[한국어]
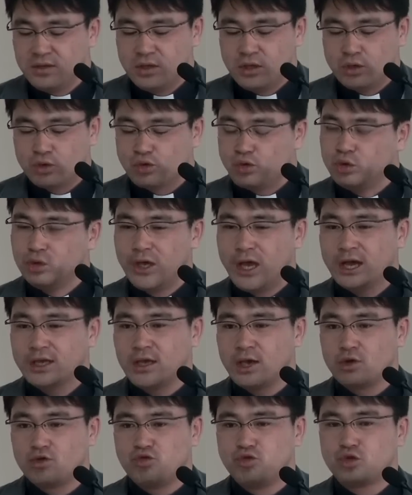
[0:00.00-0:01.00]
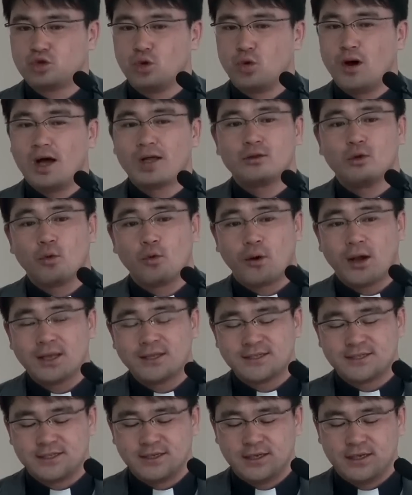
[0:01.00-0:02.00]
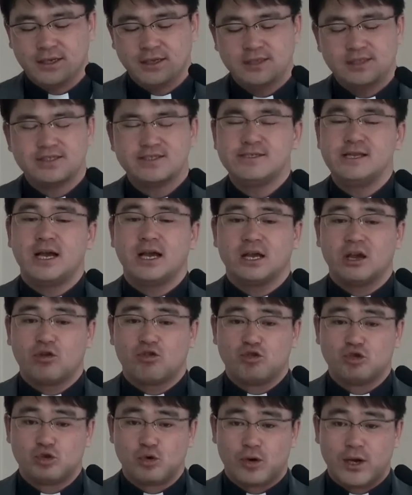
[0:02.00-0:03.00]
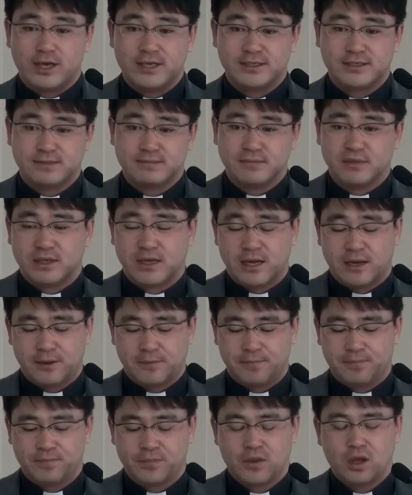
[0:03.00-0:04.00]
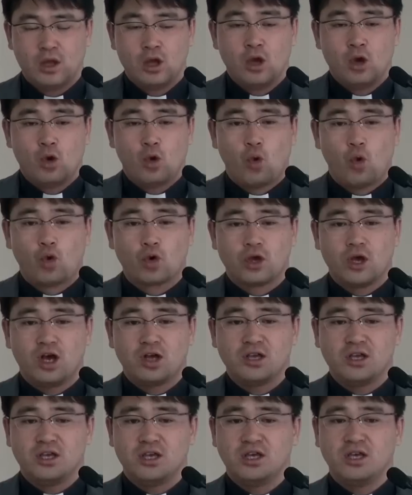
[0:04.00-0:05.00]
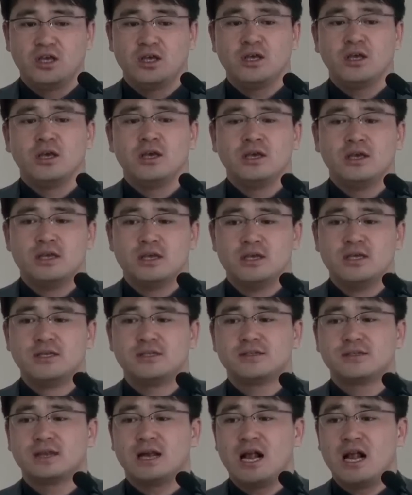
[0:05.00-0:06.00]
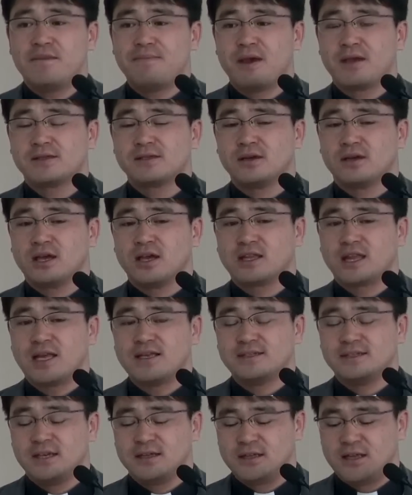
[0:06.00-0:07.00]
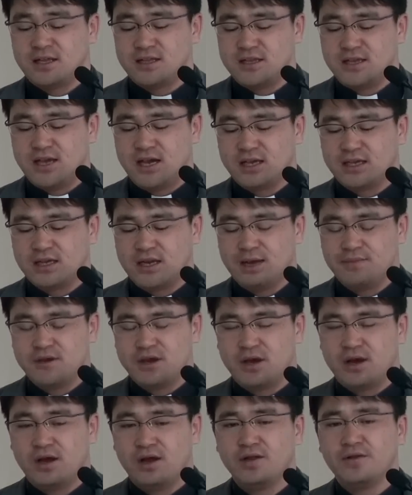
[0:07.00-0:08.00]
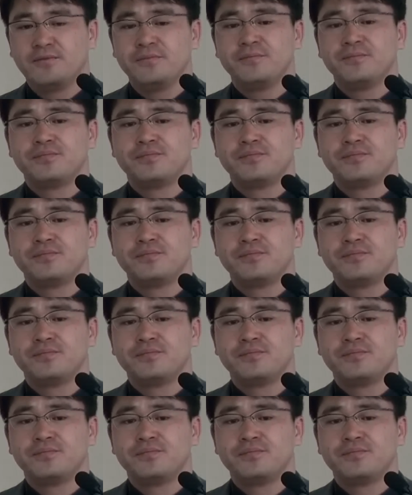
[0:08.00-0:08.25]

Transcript: 구약의 구조와 똑같이 신약의 구조가 있습니다. 오경이 이스라엘 백성에 탄생된 이야기라면